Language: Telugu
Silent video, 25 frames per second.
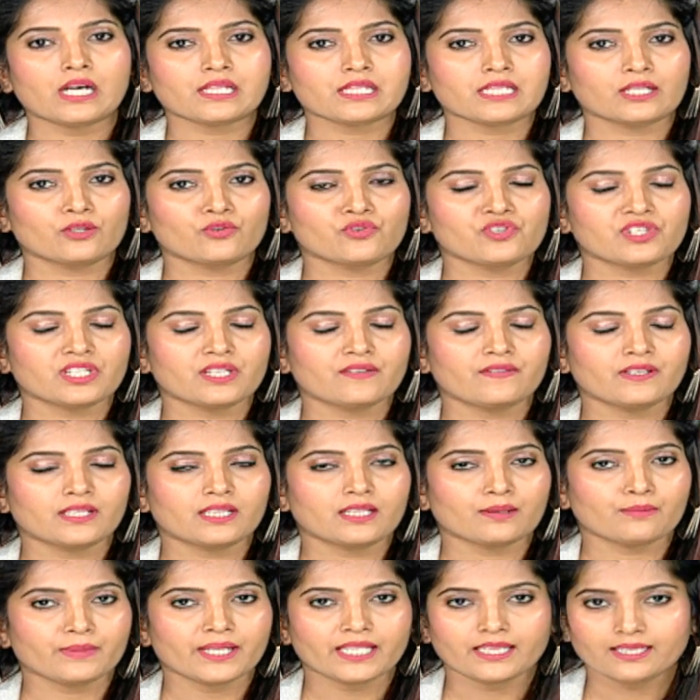అసలు
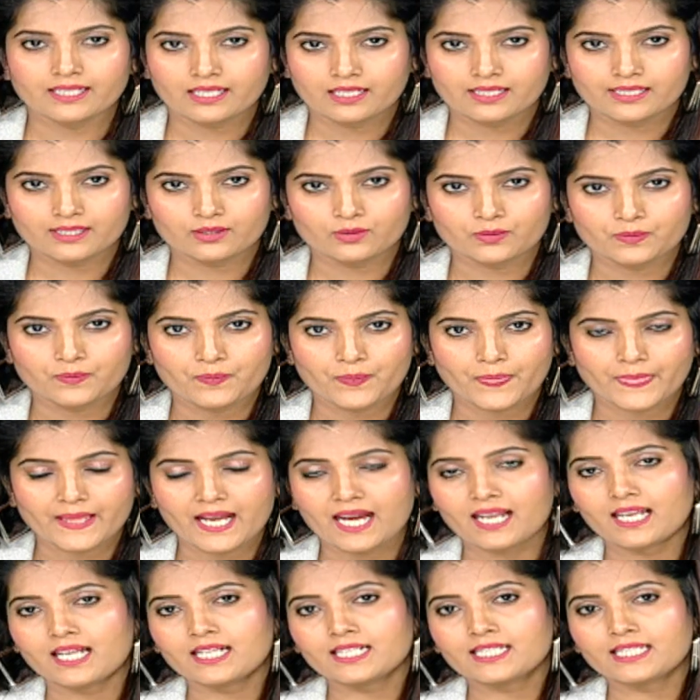జీవితమే తెలియదు
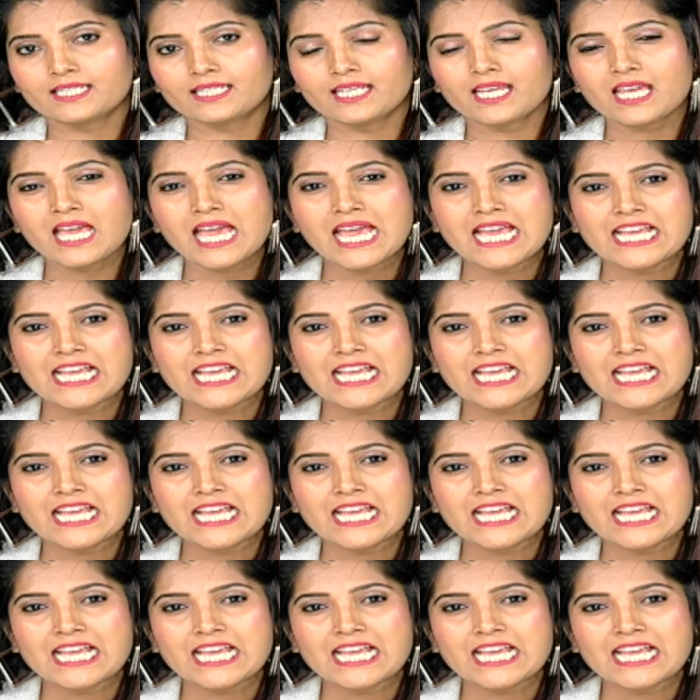అలాంటిది